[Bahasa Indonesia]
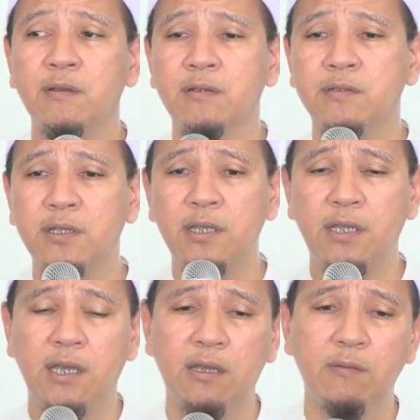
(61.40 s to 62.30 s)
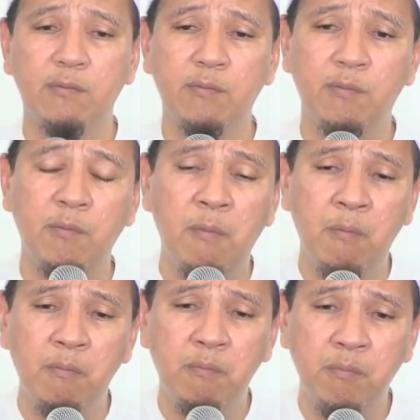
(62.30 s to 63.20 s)
Sehingga
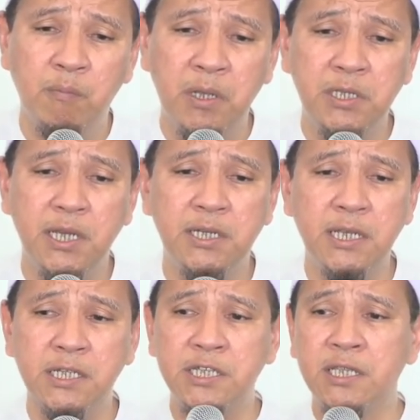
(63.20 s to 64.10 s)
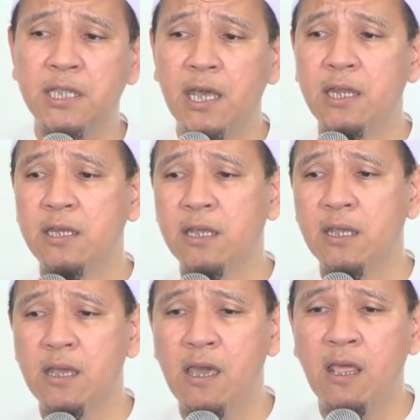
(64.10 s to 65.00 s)
menjadi
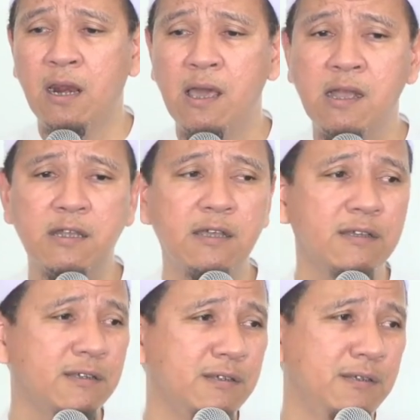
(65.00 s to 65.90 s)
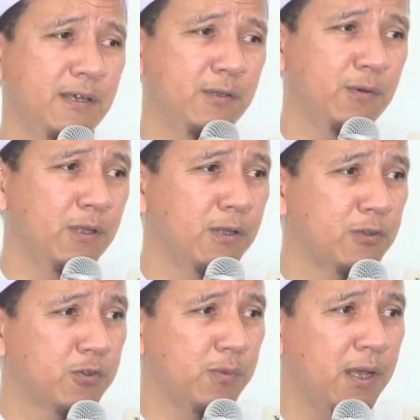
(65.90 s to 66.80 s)
kecintaannya al-haq yaitu Allah
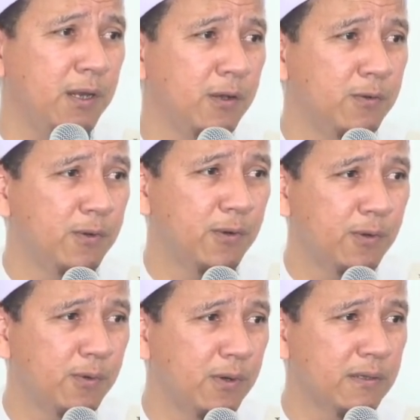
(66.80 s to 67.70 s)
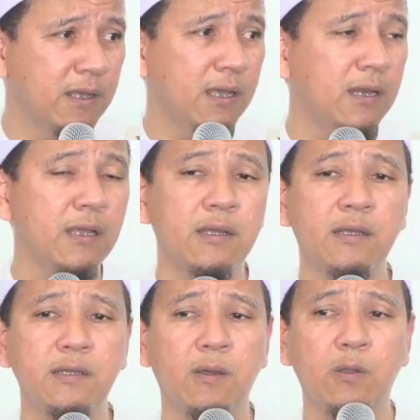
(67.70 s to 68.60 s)
Subhanahu wa taala.
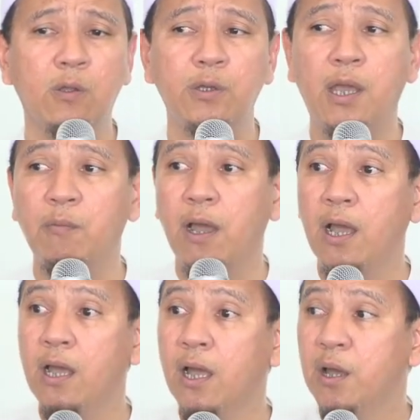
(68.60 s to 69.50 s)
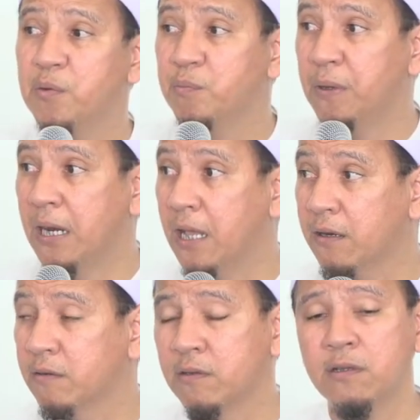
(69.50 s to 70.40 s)
Allah yang Maha
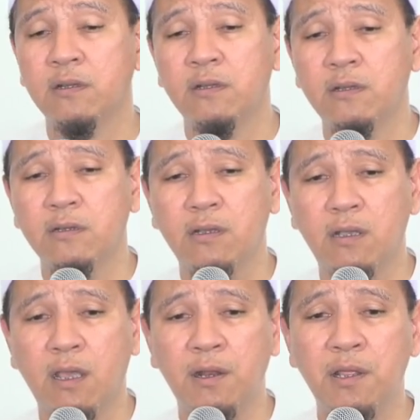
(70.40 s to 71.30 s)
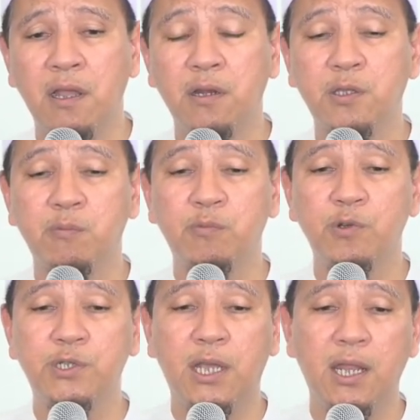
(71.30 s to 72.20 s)
benar. Karena yang
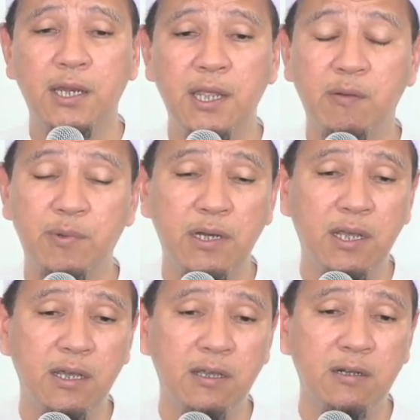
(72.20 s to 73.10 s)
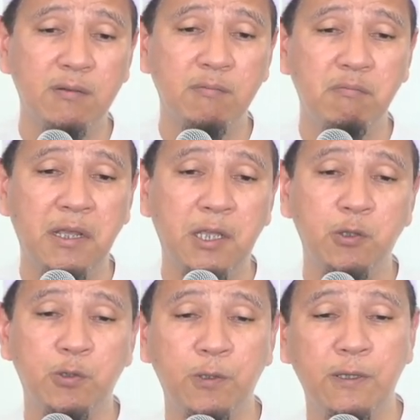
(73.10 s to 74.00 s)
ditempuh jalan yang benar,
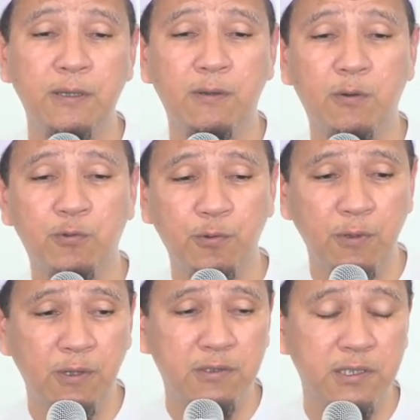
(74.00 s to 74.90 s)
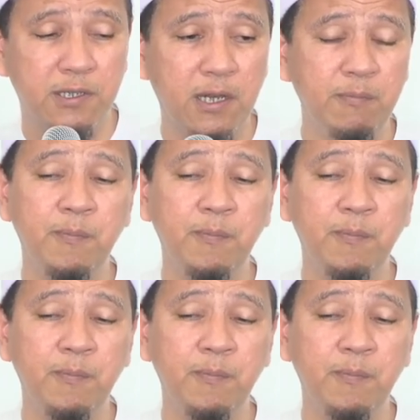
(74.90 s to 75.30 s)
mengikuti Rasulullah SAW,